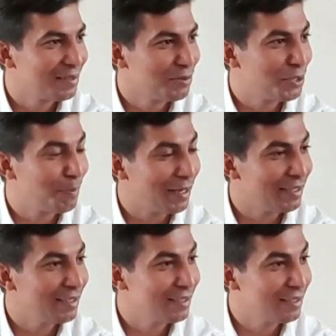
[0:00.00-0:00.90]
क्योंकि
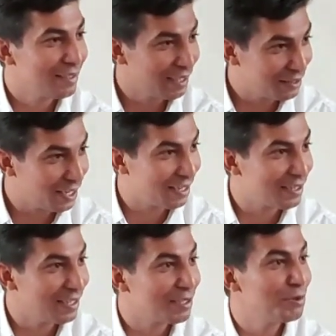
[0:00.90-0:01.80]
पानी के अंदर
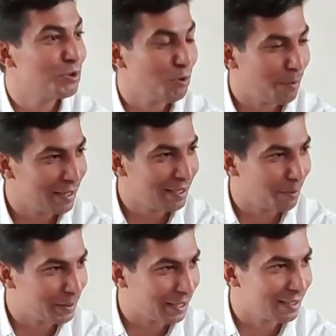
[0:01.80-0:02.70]
रहती है लेकिन उसको पानी
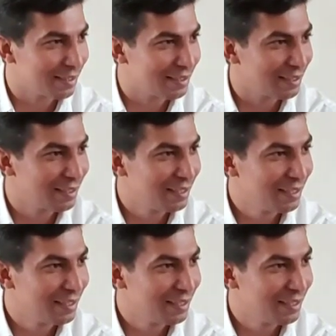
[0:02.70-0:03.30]
का पता ही नहीं है